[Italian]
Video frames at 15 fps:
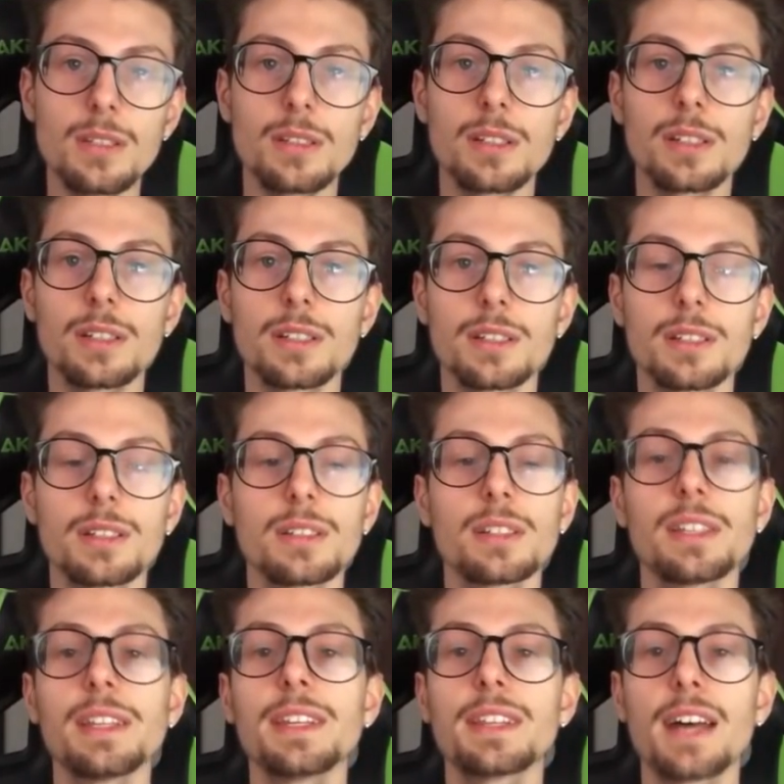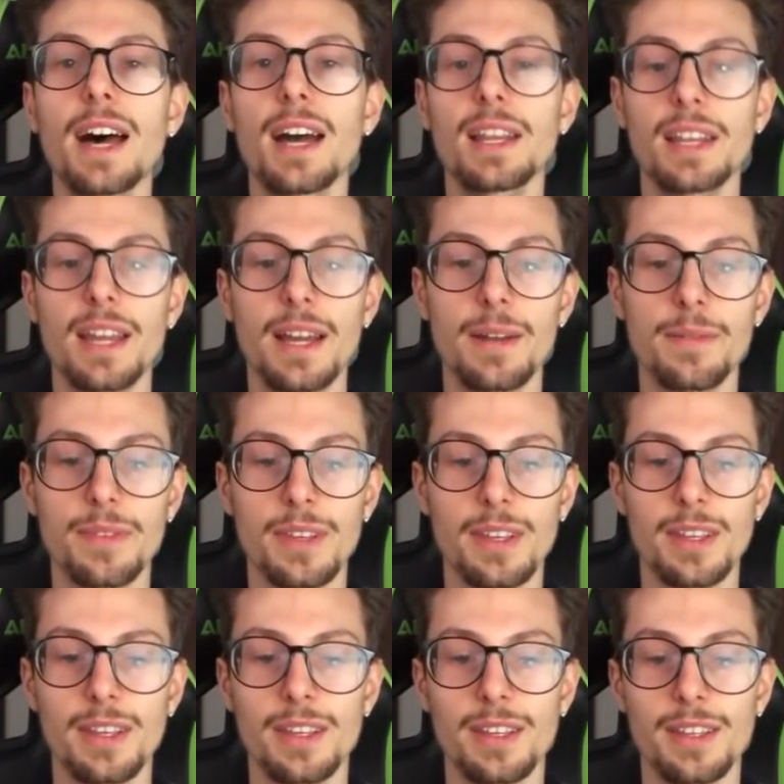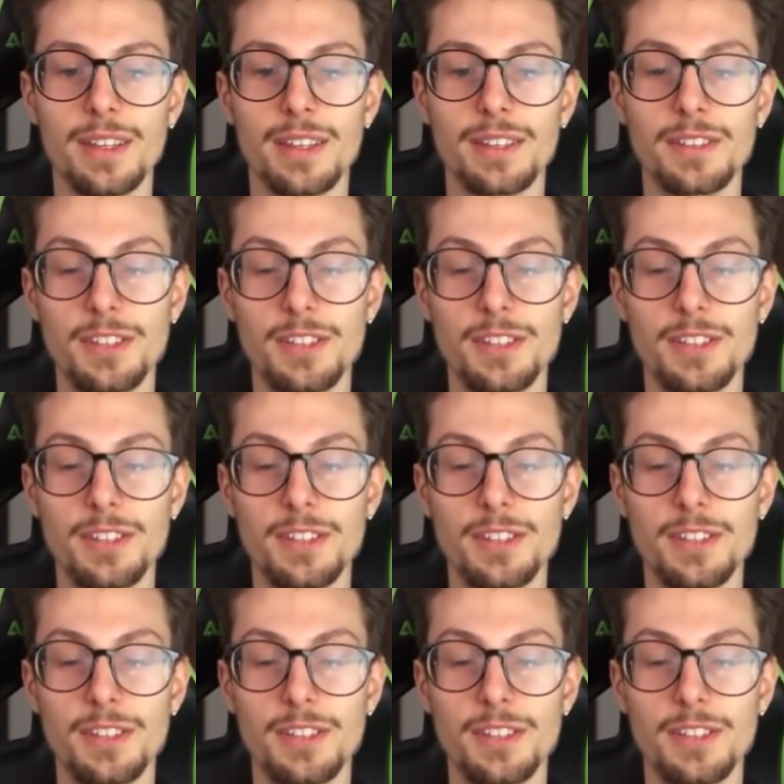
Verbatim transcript: eh, in Italia. Eh,